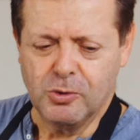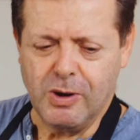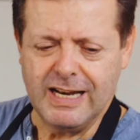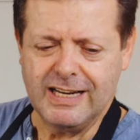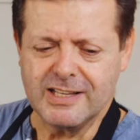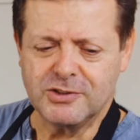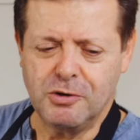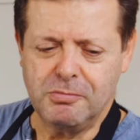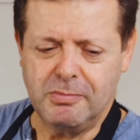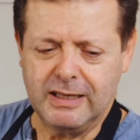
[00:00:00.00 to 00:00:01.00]
uguale alla
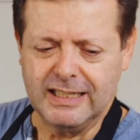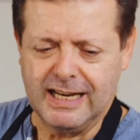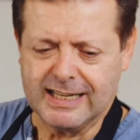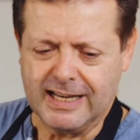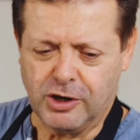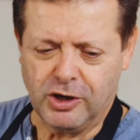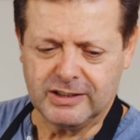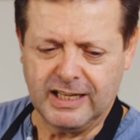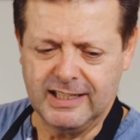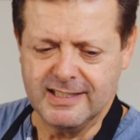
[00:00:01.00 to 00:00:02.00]
somma della
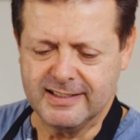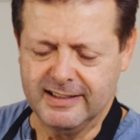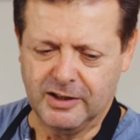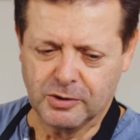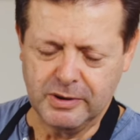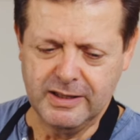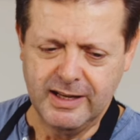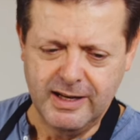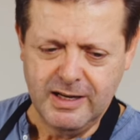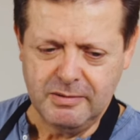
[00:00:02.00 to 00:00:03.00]
carota e del sedano,
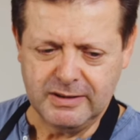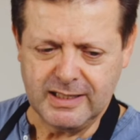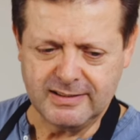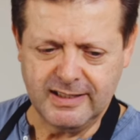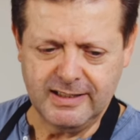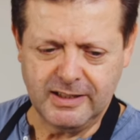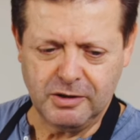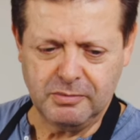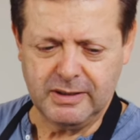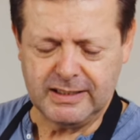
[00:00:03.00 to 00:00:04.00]
quindi metà
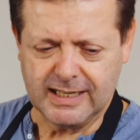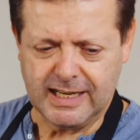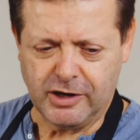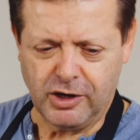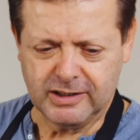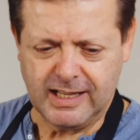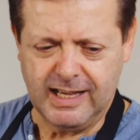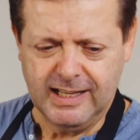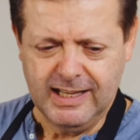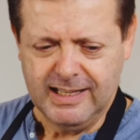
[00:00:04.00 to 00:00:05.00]
sedano, metà
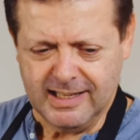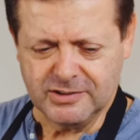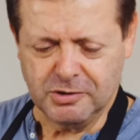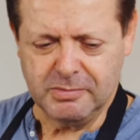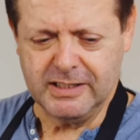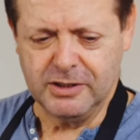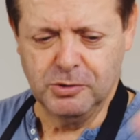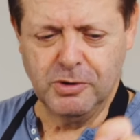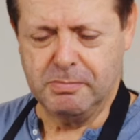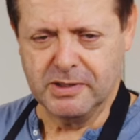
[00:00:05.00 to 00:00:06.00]
carota, la somma dei
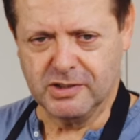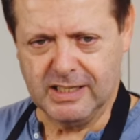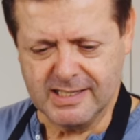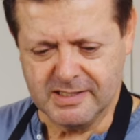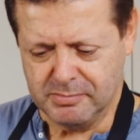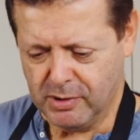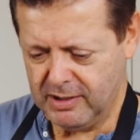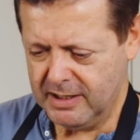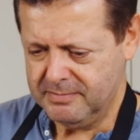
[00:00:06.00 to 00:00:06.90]
due è il peso della cipolla.